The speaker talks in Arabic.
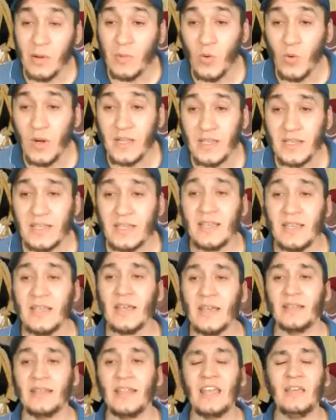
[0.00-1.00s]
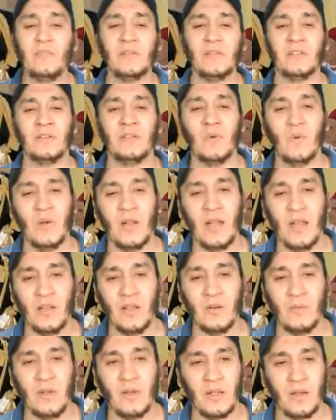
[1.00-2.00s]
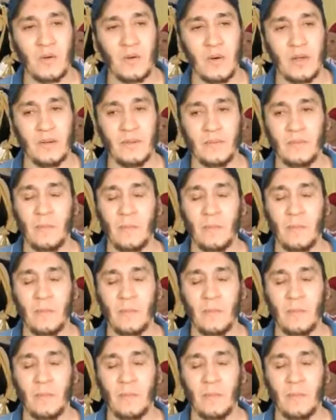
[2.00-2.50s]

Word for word: البوليسي دائما تنقولها لكم الاخوان